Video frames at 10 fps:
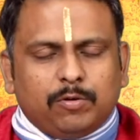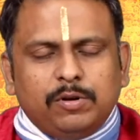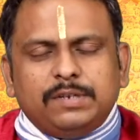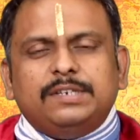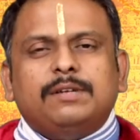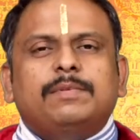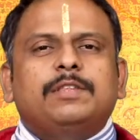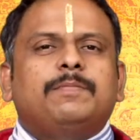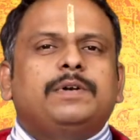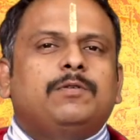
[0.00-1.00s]
குளிர்ச்சி
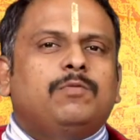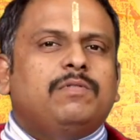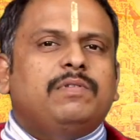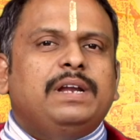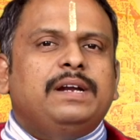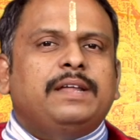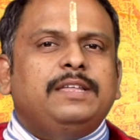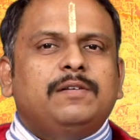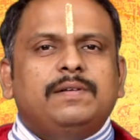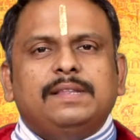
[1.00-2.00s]
சம்மந்தப்பட்ட உணவுகள்
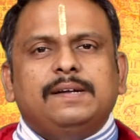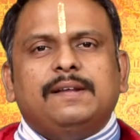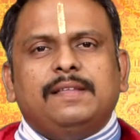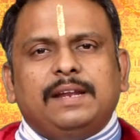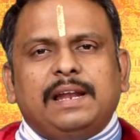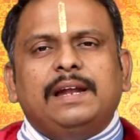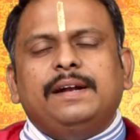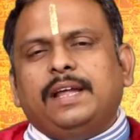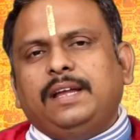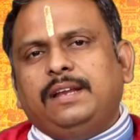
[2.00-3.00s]
அதிகம் எடுத்துக்கிறது நல்ல
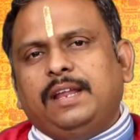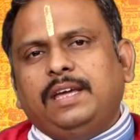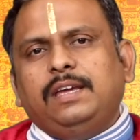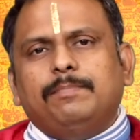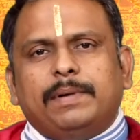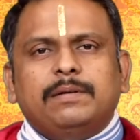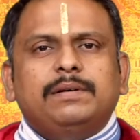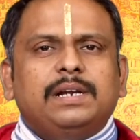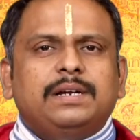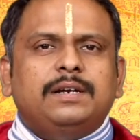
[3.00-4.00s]
நெய் நெய்
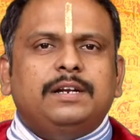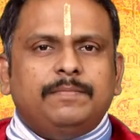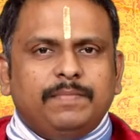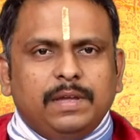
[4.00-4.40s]
பணங்கள் கண்டு